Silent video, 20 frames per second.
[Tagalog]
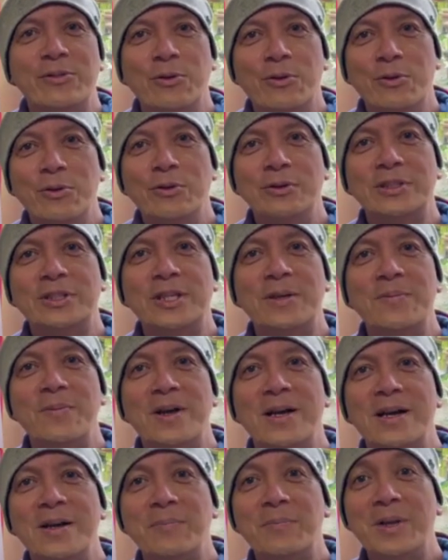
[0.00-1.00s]
doon sa
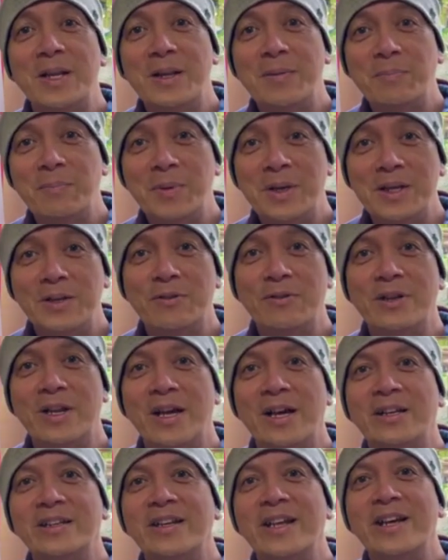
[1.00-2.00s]
mga Pilipino
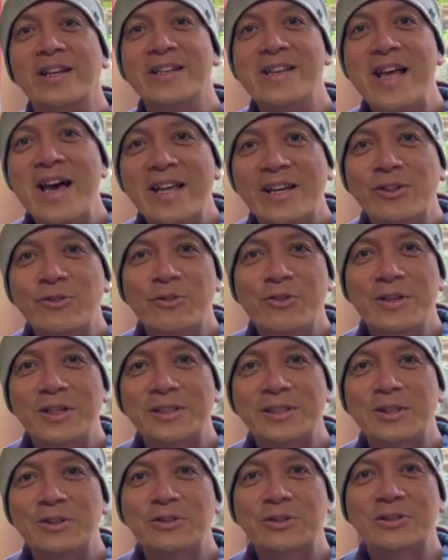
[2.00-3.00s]
na na narito na
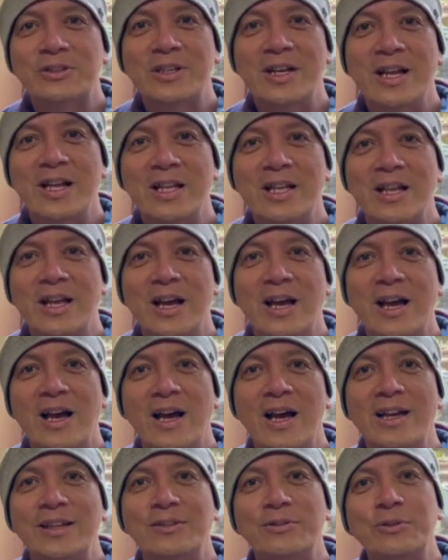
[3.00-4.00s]
sa Australia
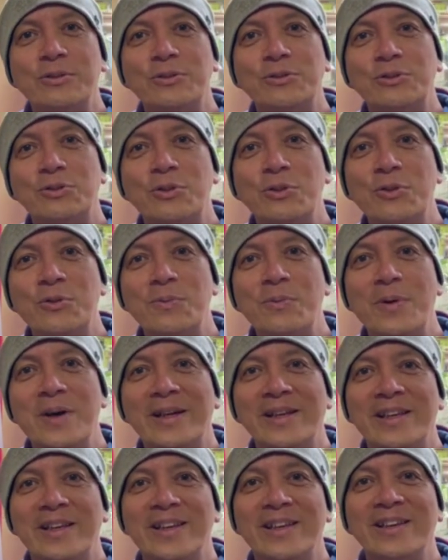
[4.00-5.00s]
at gustong
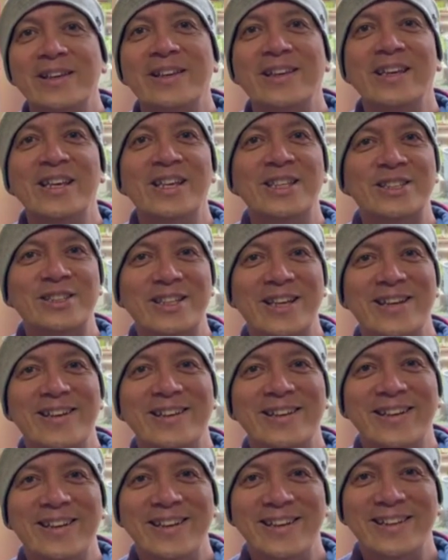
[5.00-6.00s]
maging isang
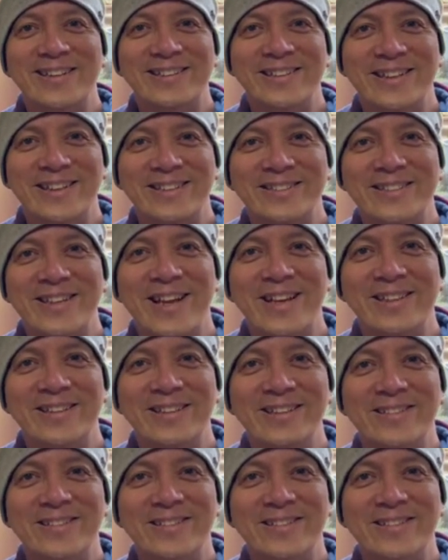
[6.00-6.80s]
electrician.